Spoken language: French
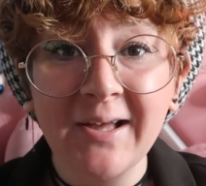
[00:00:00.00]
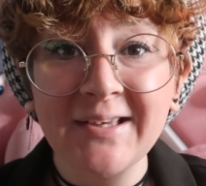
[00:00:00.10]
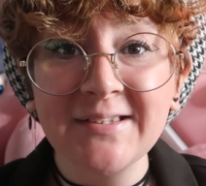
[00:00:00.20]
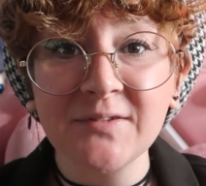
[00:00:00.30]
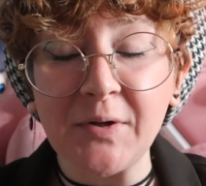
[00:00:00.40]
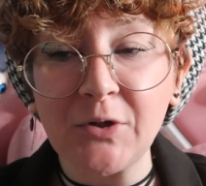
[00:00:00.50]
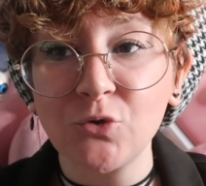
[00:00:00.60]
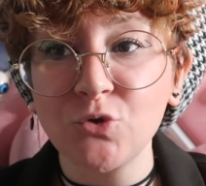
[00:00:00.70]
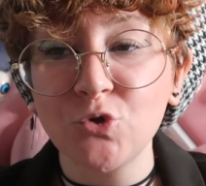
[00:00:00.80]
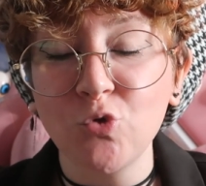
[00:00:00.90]
Et c'est vrai
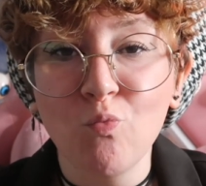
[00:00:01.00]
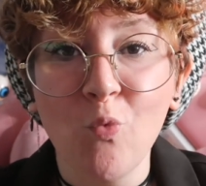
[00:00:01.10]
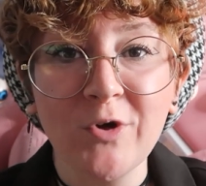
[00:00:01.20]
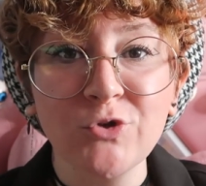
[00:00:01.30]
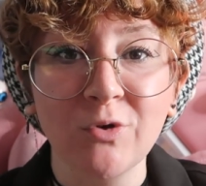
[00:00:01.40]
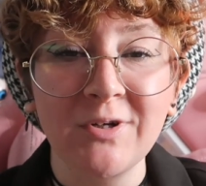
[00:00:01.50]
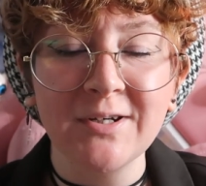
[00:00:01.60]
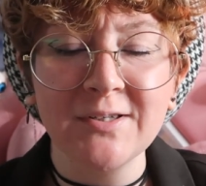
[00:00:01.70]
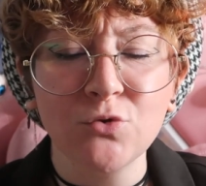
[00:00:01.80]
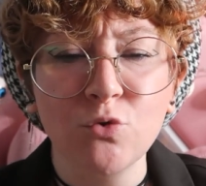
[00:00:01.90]
que je suis moins sur les
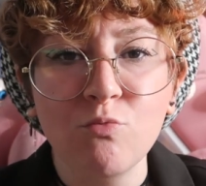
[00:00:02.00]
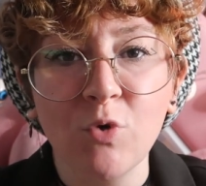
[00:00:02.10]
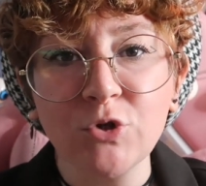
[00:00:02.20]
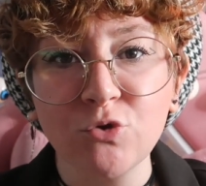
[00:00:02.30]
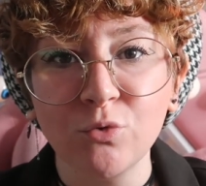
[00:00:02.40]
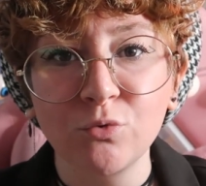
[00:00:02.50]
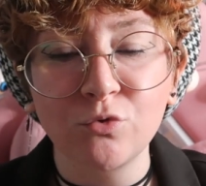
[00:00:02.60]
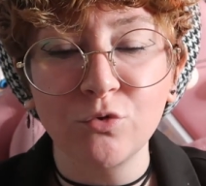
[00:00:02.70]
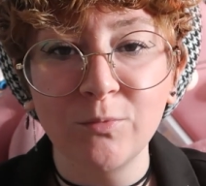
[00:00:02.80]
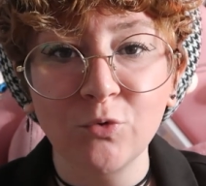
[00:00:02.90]
réseaux, moins sur
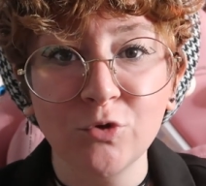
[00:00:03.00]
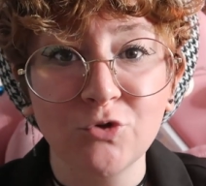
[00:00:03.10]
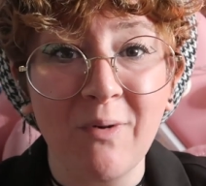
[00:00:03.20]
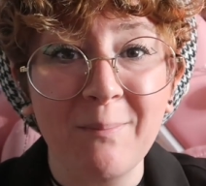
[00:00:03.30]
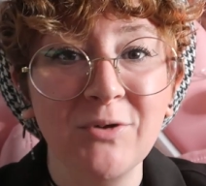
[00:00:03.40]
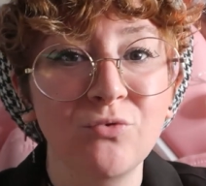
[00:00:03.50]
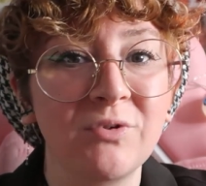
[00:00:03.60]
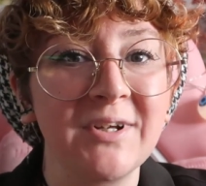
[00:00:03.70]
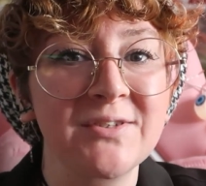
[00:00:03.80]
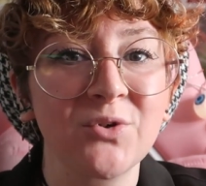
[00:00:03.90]
YouTube, donc je vois pas
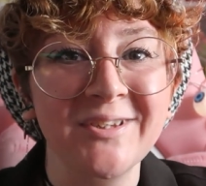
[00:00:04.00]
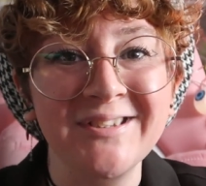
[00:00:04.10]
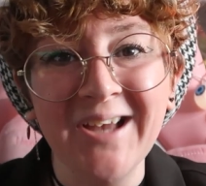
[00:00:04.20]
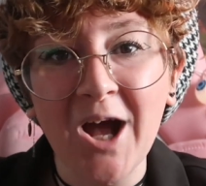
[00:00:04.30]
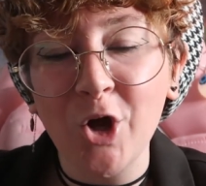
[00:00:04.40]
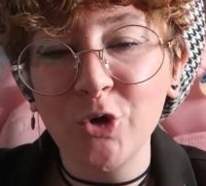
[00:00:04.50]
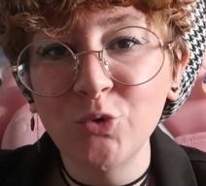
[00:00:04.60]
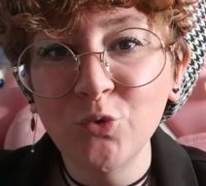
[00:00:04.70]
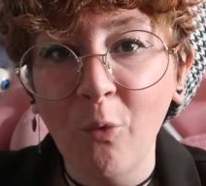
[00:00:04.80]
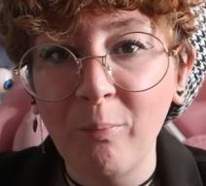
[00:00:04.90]
toutes les sorties
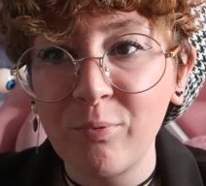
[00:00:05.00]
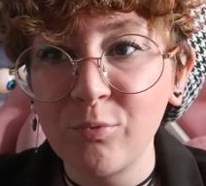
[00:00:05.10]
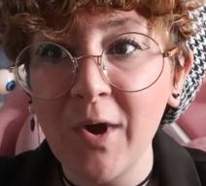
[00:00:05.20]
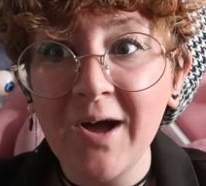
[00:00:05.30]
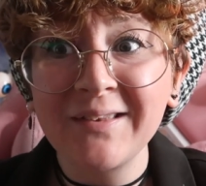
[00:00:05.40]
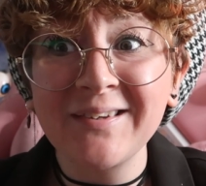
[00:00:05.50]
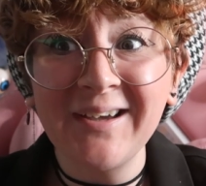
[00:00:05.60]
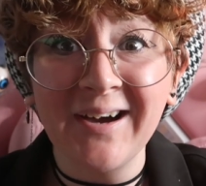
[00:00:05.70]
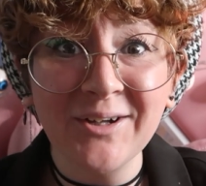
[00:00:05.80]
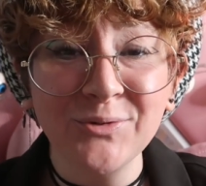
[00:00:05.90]
non plus.
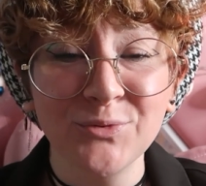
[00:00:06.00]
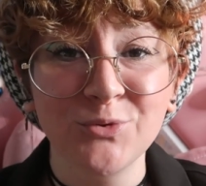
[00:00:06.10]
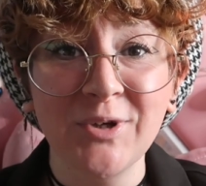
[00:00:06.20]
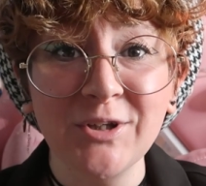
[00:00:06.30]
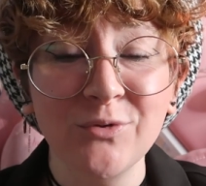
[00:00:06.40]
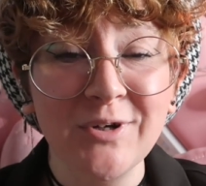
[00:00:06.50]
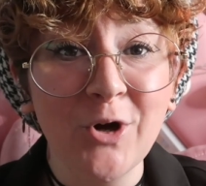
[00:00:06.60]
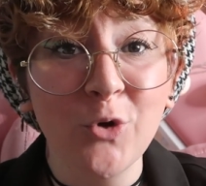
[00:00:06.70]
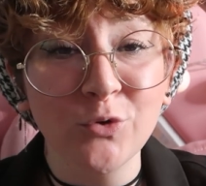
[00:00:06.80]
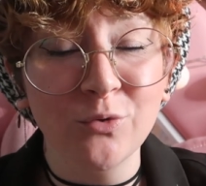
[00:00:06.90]
Très hâte en tout cas de les
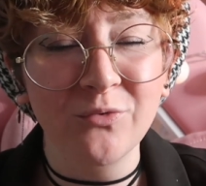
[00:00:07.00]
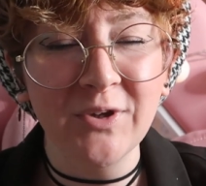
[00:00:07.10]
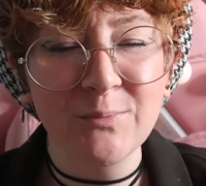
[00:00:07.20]
retrouver.